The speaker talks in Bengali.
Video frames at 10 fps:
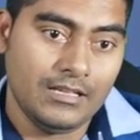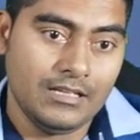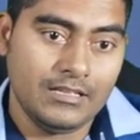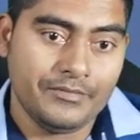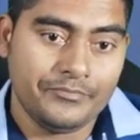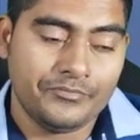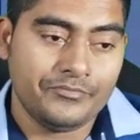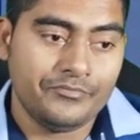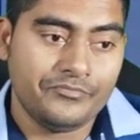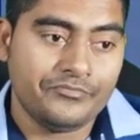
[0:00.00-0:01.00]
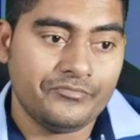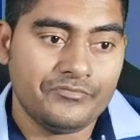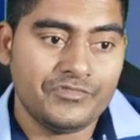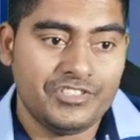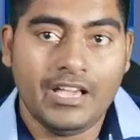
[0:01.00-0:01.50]
এই
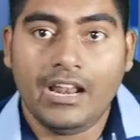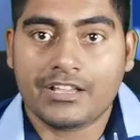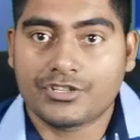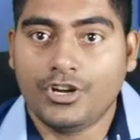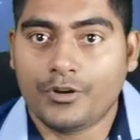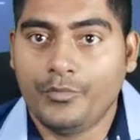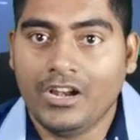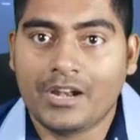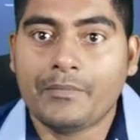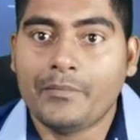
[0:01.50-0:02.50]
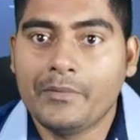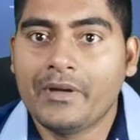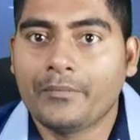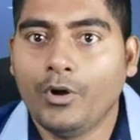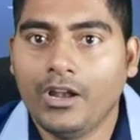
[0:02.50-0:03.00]
জেলা শহর বলেন বা
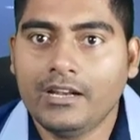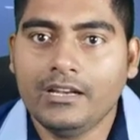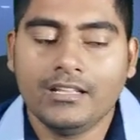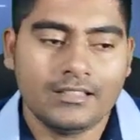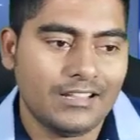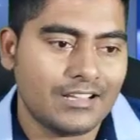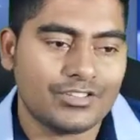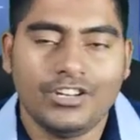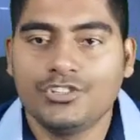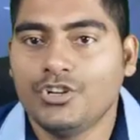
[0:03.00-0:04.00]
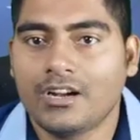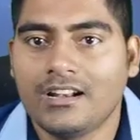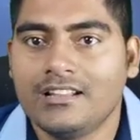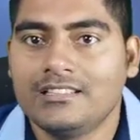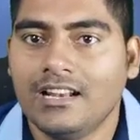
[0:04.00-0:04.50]
বিবেক বলেন তা আসলে
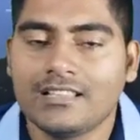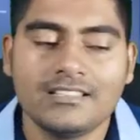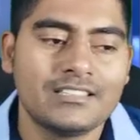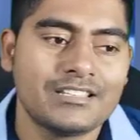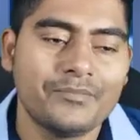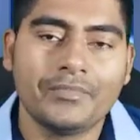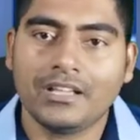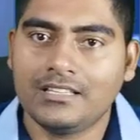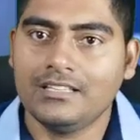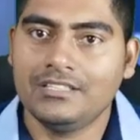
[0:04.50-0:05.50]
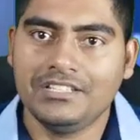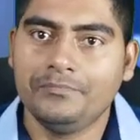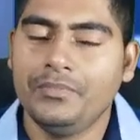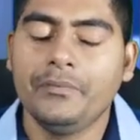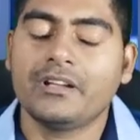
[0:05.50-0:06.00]
জর্ডানের জেলা সিস্টেম নাকি
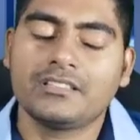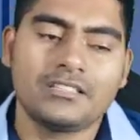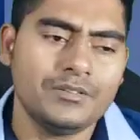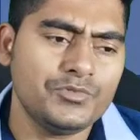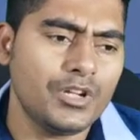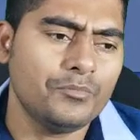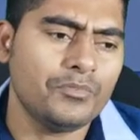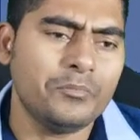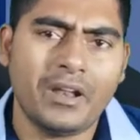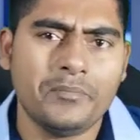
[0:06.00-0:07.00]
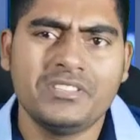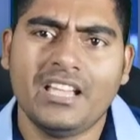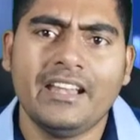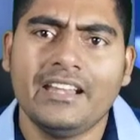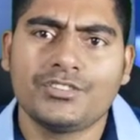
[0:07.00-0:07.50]
বিভাগ সিস্টেম সব মানে আমি
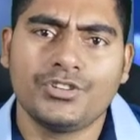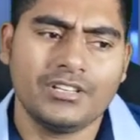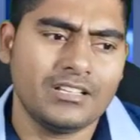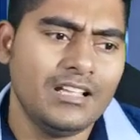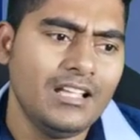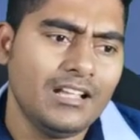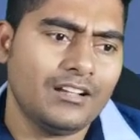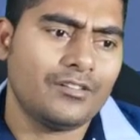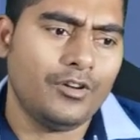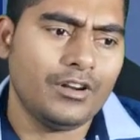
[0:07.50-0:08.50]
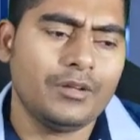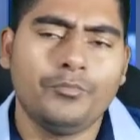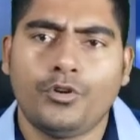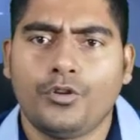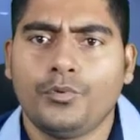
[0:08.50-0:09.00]
জানি না সঠিক কারণ অনেক
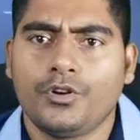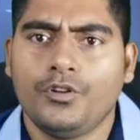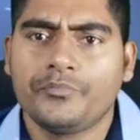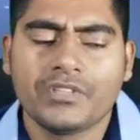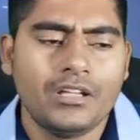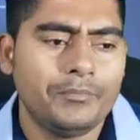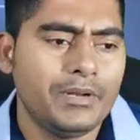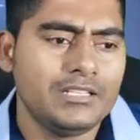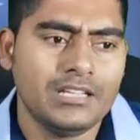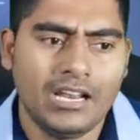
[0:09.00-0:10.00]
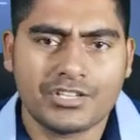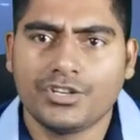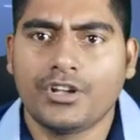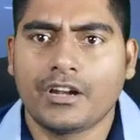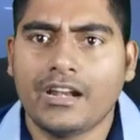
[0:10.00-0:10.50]
বড় বড় মানে জেলা
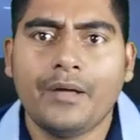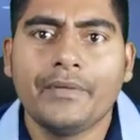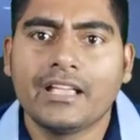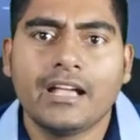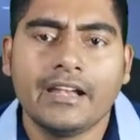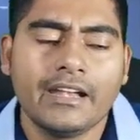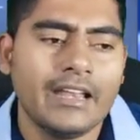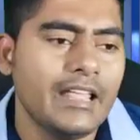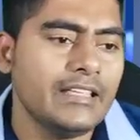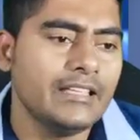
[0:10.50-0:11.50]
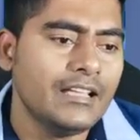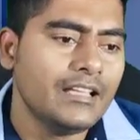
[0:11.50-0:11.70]
শহরের নাম এখানে নেই